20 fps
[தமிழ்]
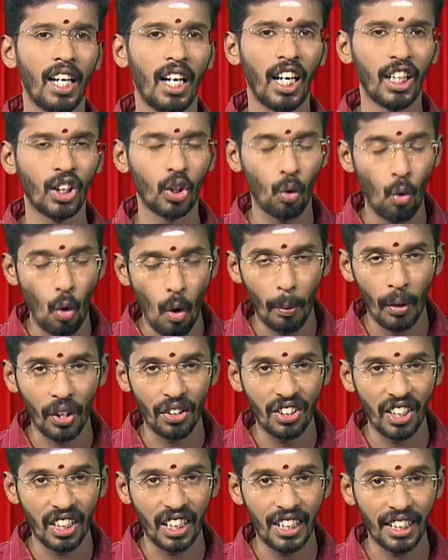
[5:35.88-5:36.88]
அந்த
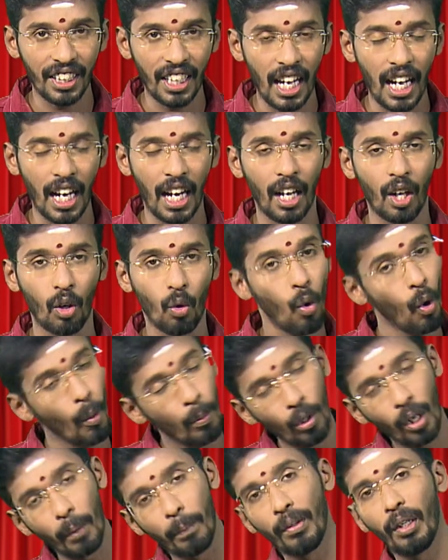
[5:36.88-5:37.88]
கோபுரத்துக்கு தான்
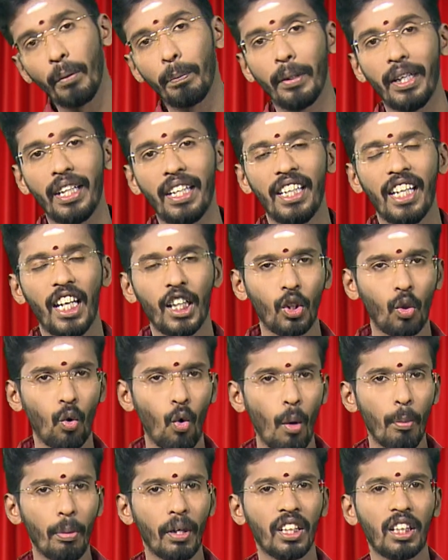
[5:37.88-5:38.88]
கோபுரம்னு பேர் அந்த
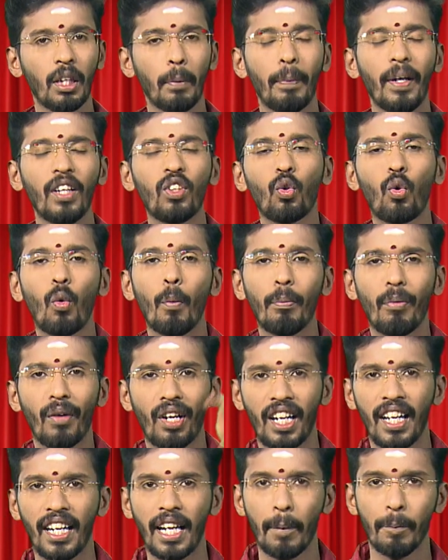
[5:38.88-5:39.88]
கோபுரத்தை பார்த்து
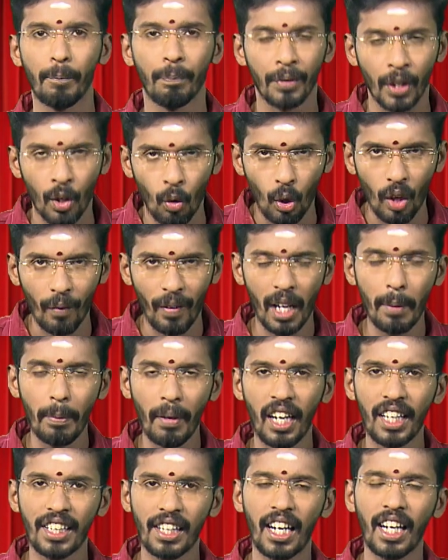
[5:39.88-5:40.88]
கும்பிடுறாராம் ஒரு
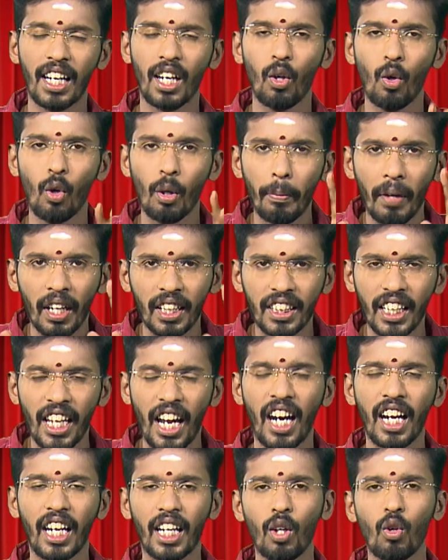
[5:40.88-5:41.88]
வழிபாட்டாளர்கள் ஒரு
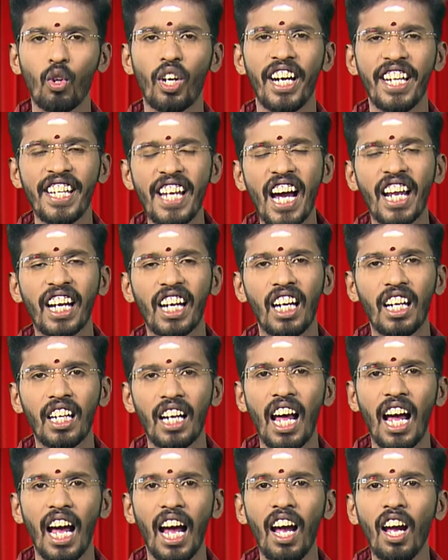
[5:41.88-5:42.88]
பக்தியாளர்கள் ஒரு
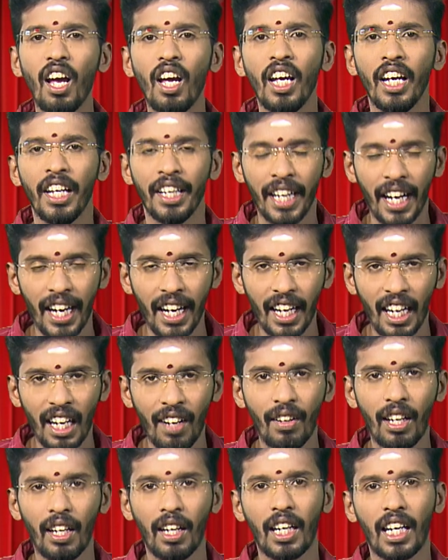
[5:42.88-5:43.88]
அடியார்கள்னா
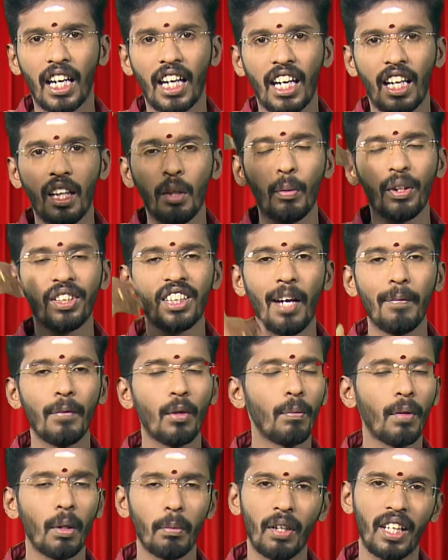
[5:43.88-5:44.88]
நேராக கடக்கடன்னு போய் சாமி
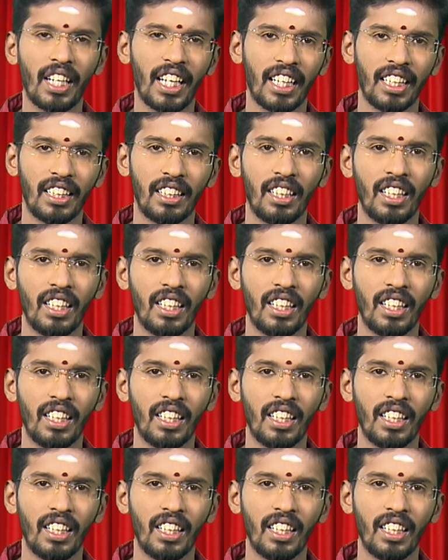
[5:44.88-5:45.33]
கும்பிட மாட்டாங்க